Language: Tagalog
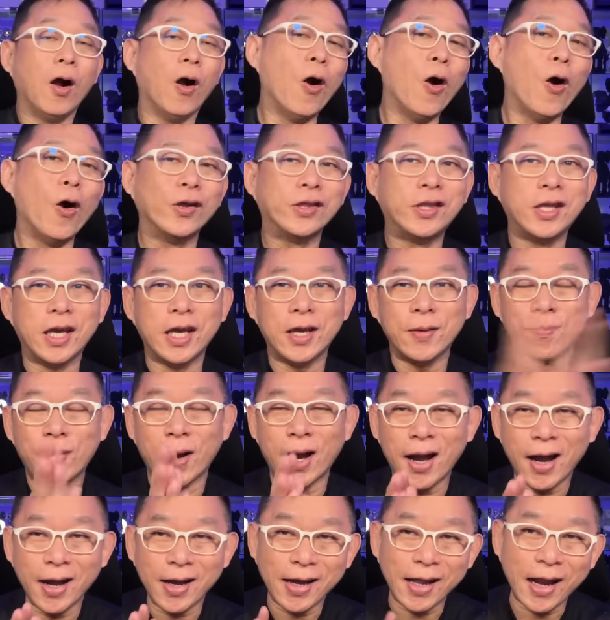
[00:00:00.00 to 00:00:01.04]
Oh, di
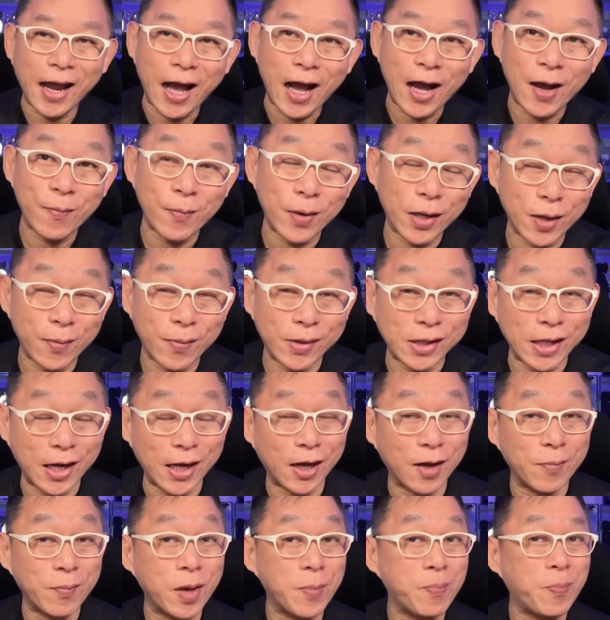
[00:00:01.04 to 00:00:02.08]
ba? Grabe naman
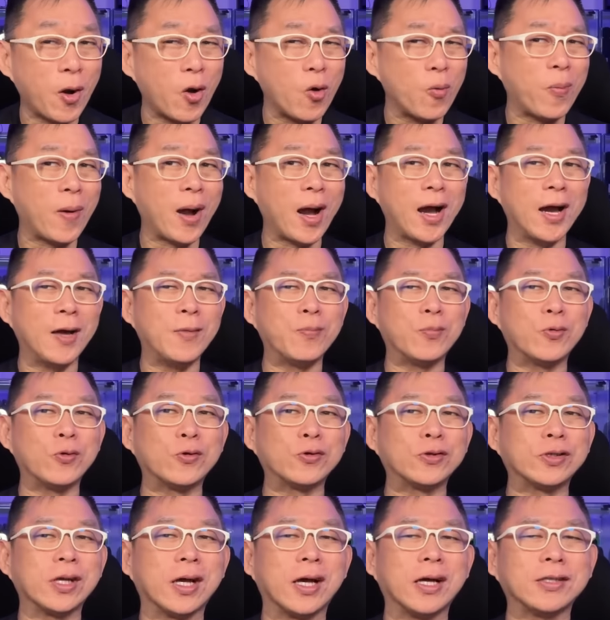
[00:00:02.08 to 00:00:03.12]
talaga. May paupahan po
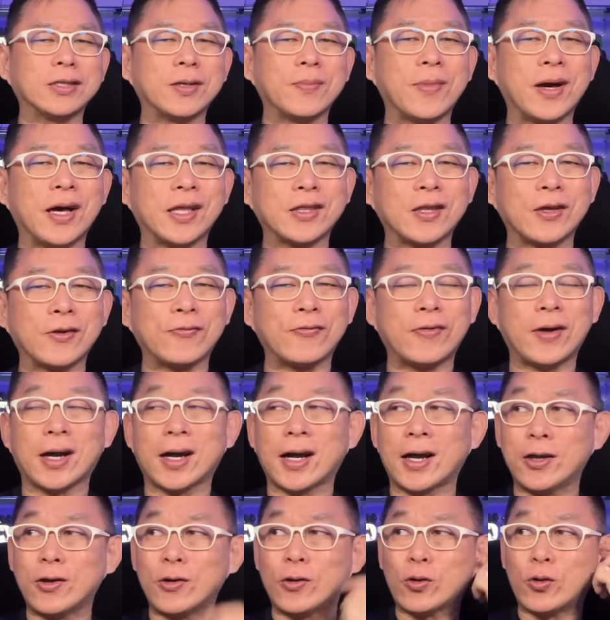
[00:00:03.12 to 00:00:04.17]
siya. As a matter of fact,
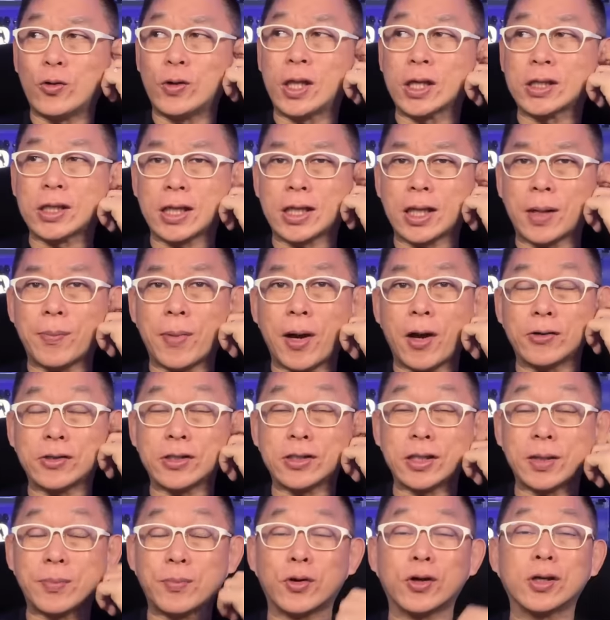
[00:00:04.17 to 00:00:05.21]
ngayon kung nagtatrabaho
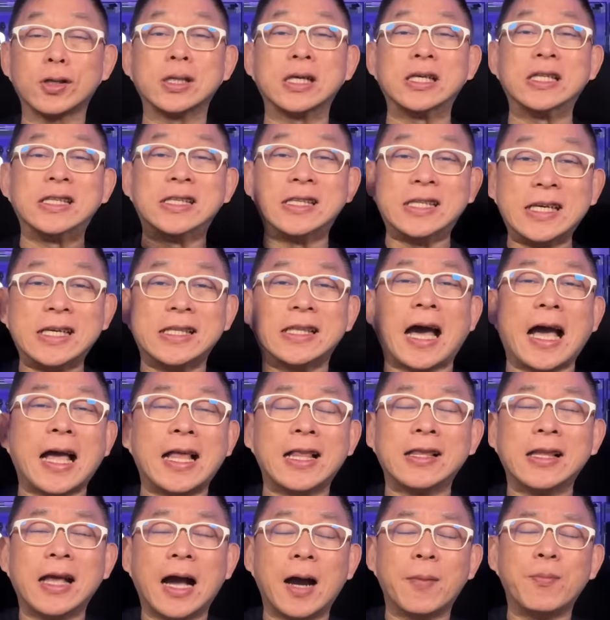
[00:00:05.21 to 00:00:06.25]
siya sa board, hindi
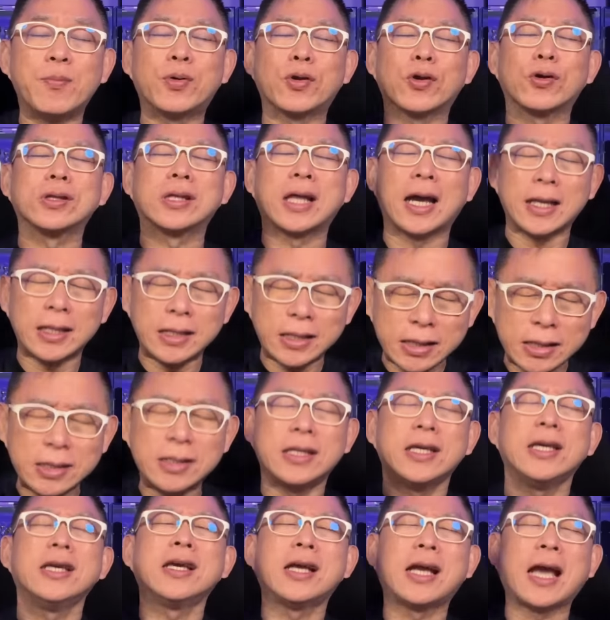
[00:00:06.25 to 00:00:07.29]
dahil abroad, dahil
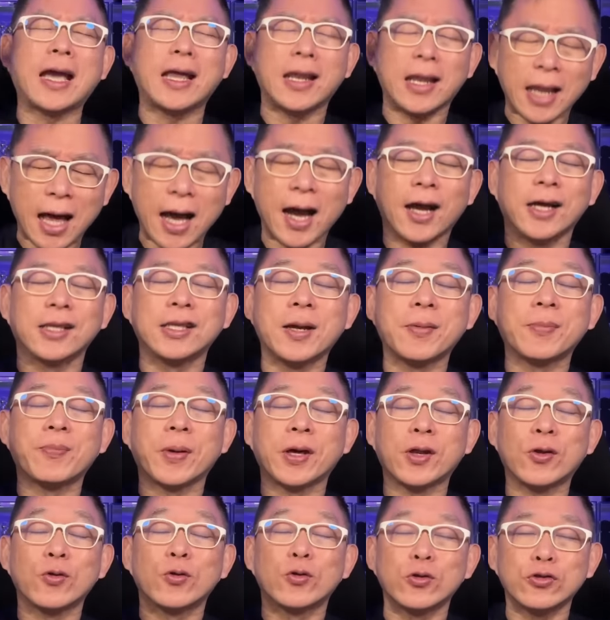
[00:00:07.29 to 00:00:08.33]
hindi kailangan niya,
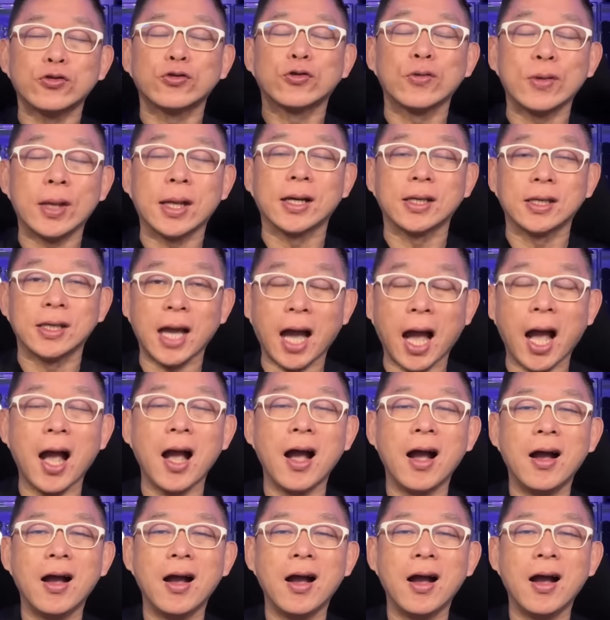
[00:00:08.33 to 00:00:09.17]
pero gusto lang niya.